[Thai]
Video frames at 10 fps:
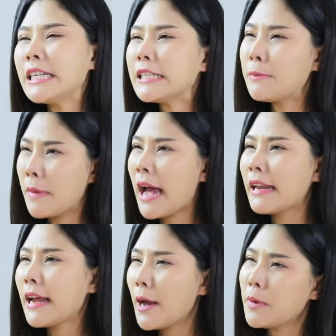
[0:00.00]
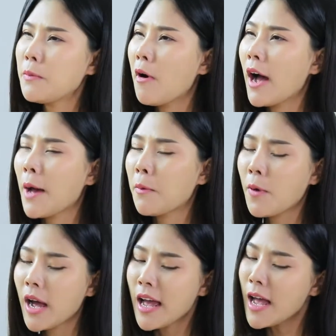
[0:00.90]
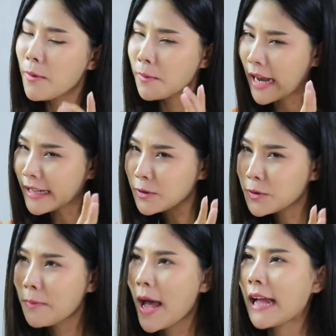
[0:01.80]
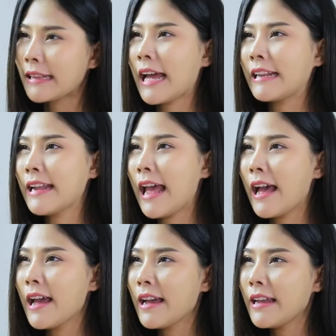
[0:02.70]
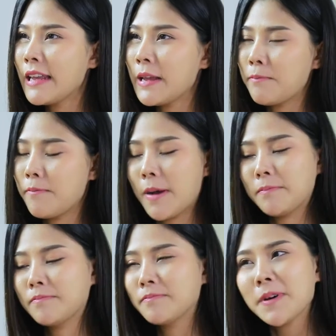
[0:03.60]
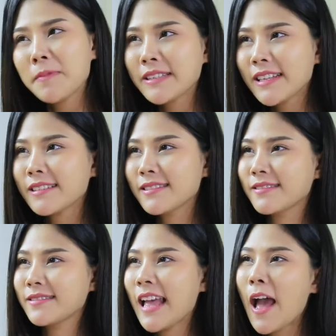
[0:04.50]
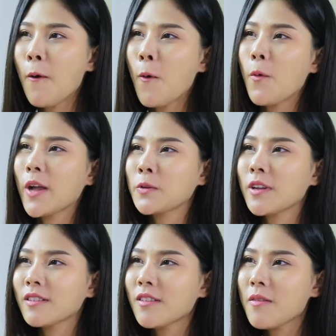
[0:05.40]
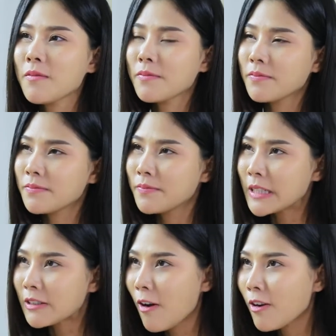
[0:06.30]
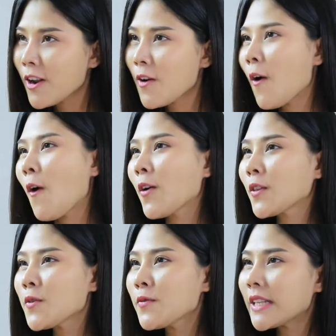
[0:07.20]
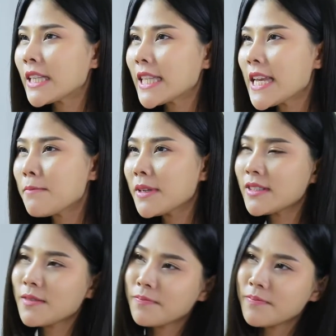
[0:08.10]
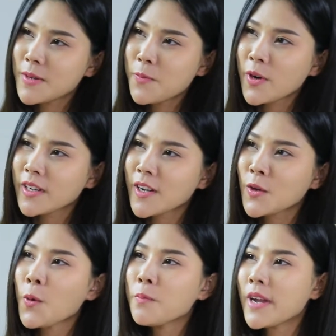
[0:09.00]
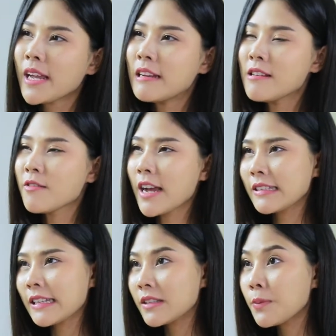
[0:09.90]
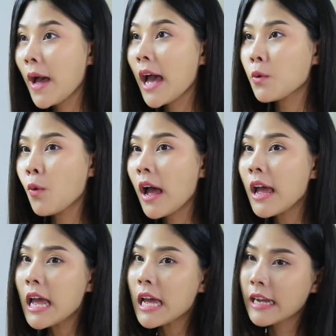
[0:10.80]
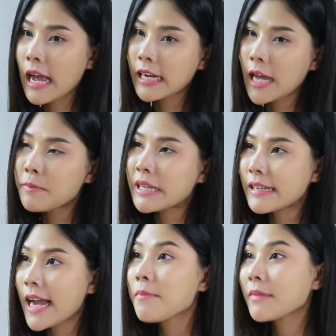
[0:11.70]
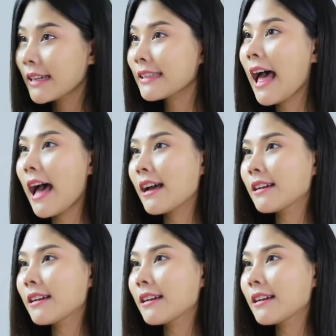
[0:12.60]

ที่สำคัญเนี่ยค่ะพี่หมอคะเพราะว่าหลังรูปผ่าตัดเนี่ยอีกแบบประมาณสักห้าหกวันนุ๊กก็ต้องเปิดกล้องละครต้องพิตติ้งมันจะมีผลกระทบไหมในเรื่องของการใส่เสื้อผ้าหรือว่าการทำกิจกรรมต่าง